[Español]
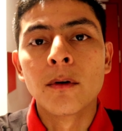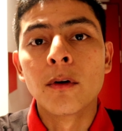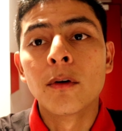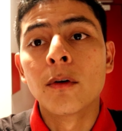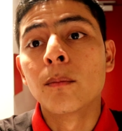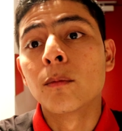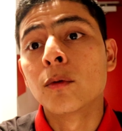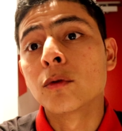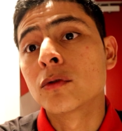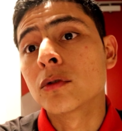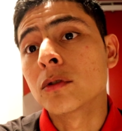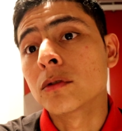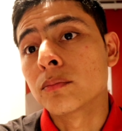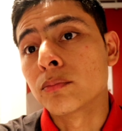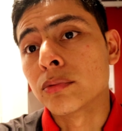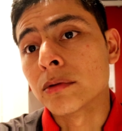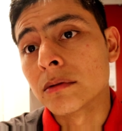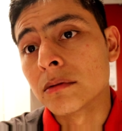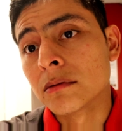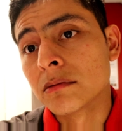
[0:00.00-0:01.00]
o muchos
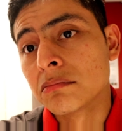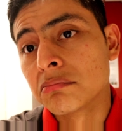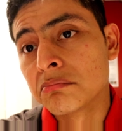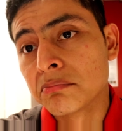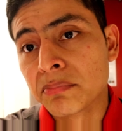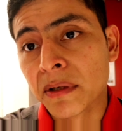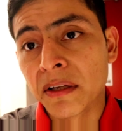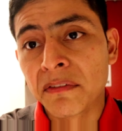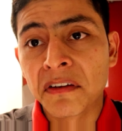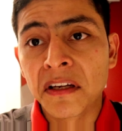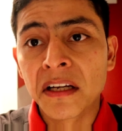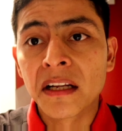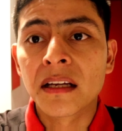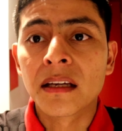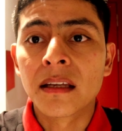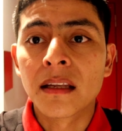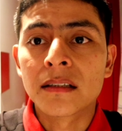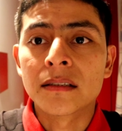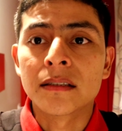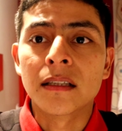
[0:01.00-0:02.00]
pues
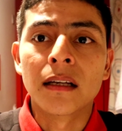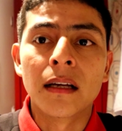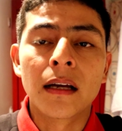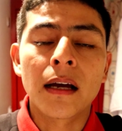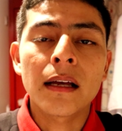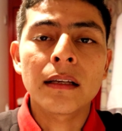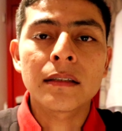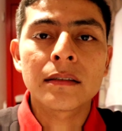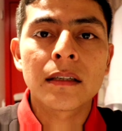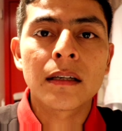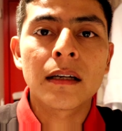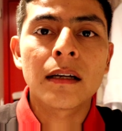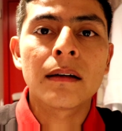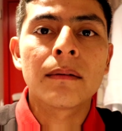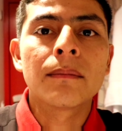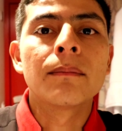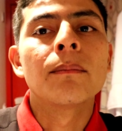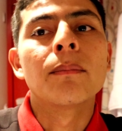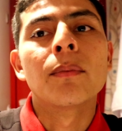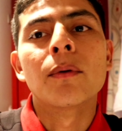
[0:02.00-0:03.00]
prefieren quedarse en
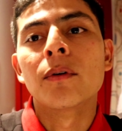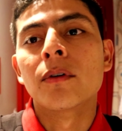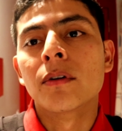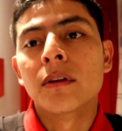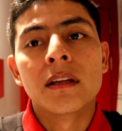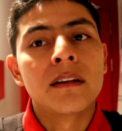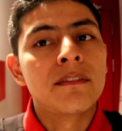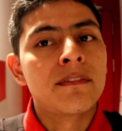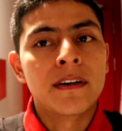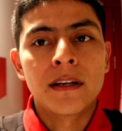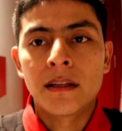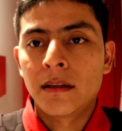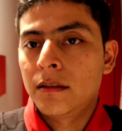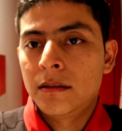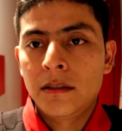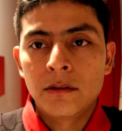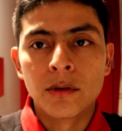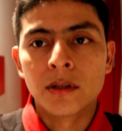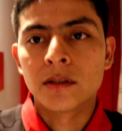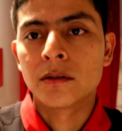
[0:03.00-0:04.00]
casa por
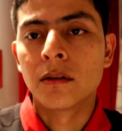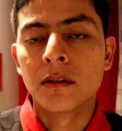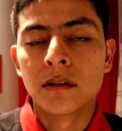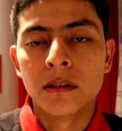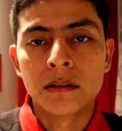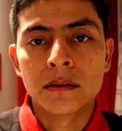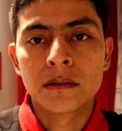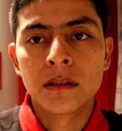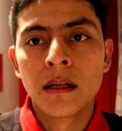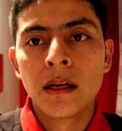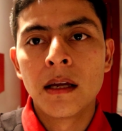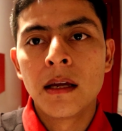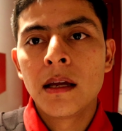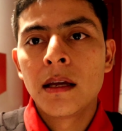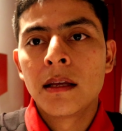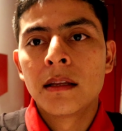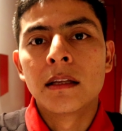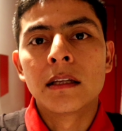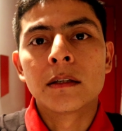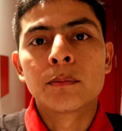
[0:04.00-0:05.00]
diferentes situaciones
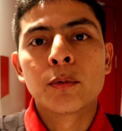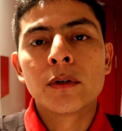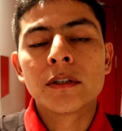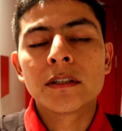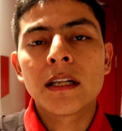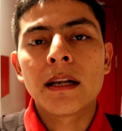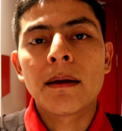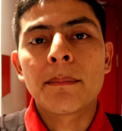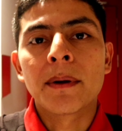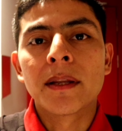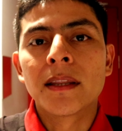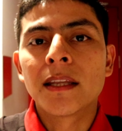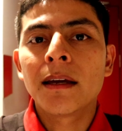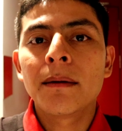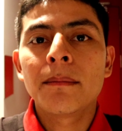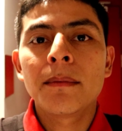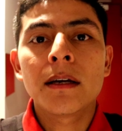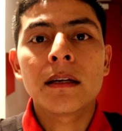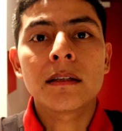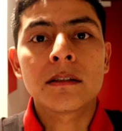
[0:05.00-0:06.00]
después de la
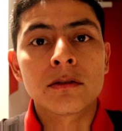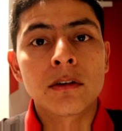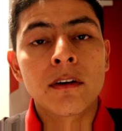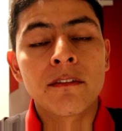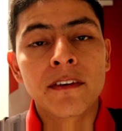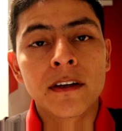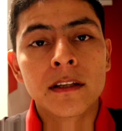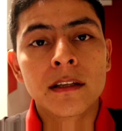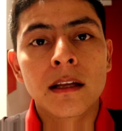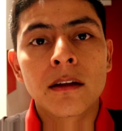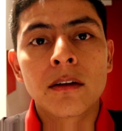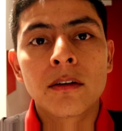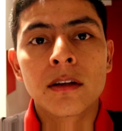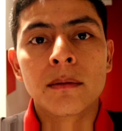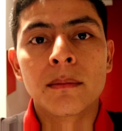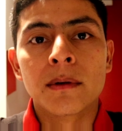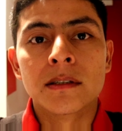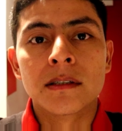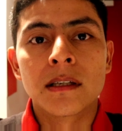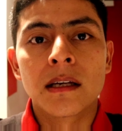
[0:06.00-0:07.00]
pandemia eso ha afectado
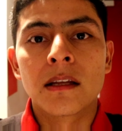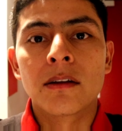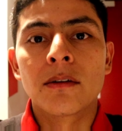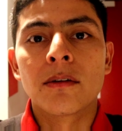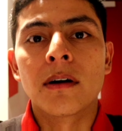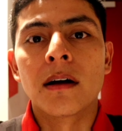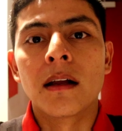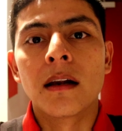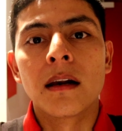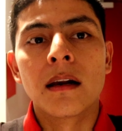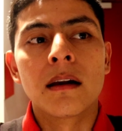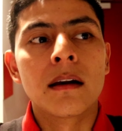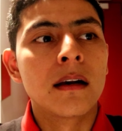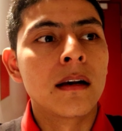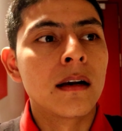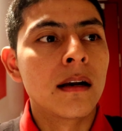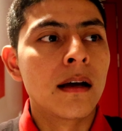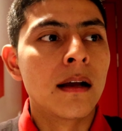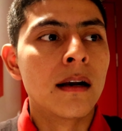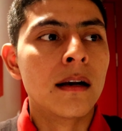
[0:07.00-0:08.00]
demasiado al,
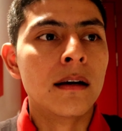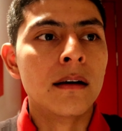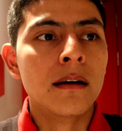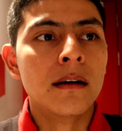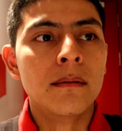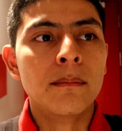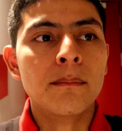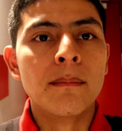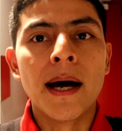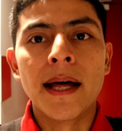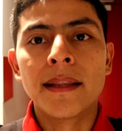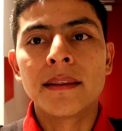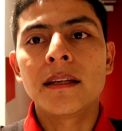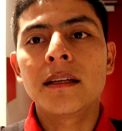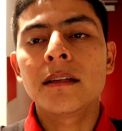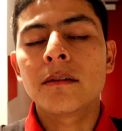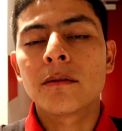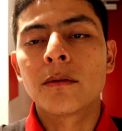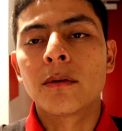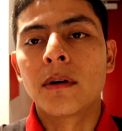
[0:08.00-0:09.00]

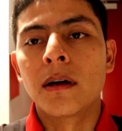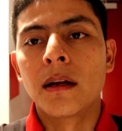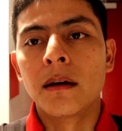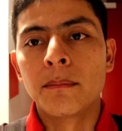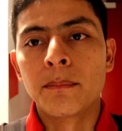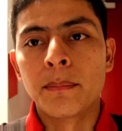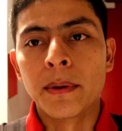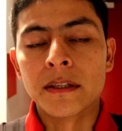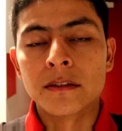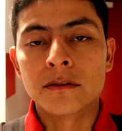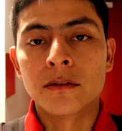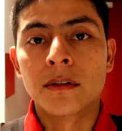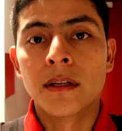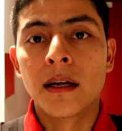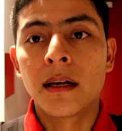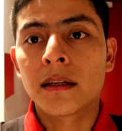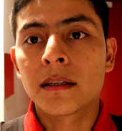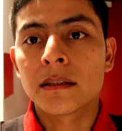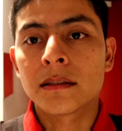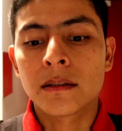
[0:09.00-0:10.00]
al o al
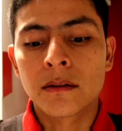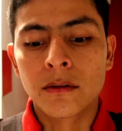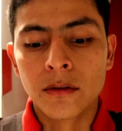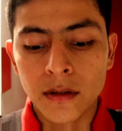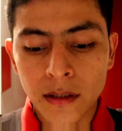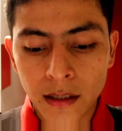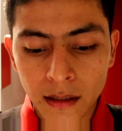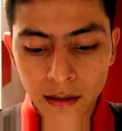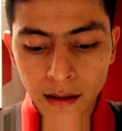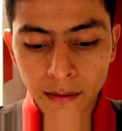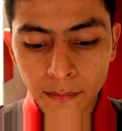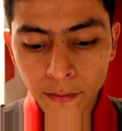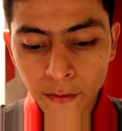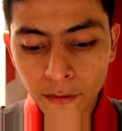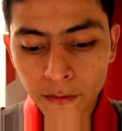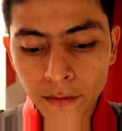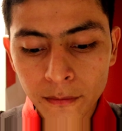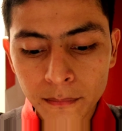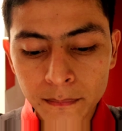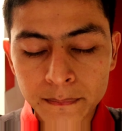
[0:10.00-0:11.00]
personal que se contrata a
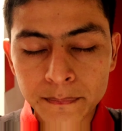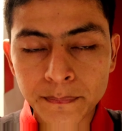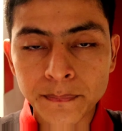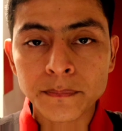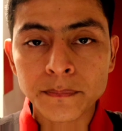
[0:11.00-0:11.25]
bordo.